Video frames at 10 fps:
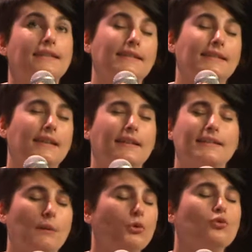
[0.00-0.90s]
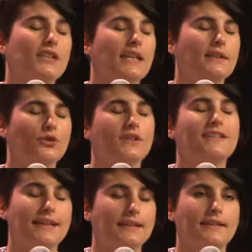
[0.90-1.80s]
et ça, peut toucher à des choses
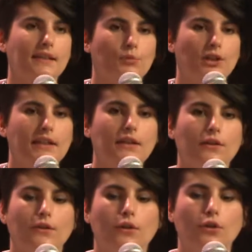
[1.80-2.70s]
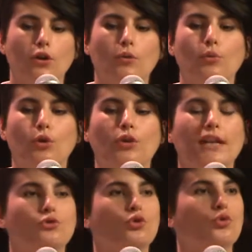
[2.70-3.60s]
très très symboliques, euh, comme euh,
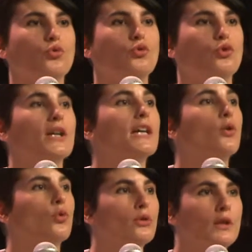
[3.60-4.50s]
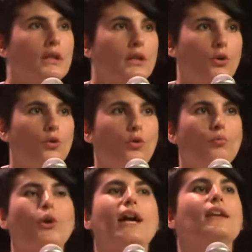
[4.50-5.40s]
la notion de héros. on
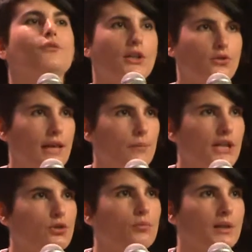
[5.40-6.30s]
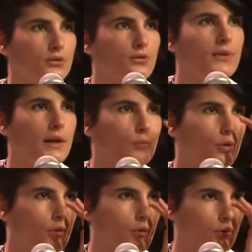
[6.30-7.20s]
pourrait aller voir sur la page combien de
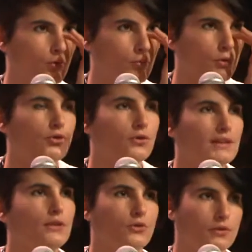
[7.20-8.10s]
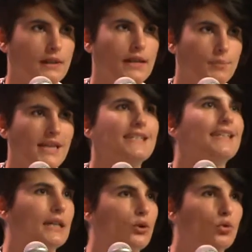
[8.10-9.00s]
femmes sont mentionnées dans la page
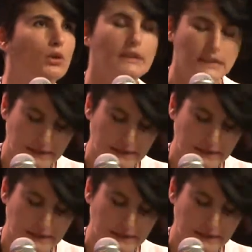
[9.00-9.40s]
héros,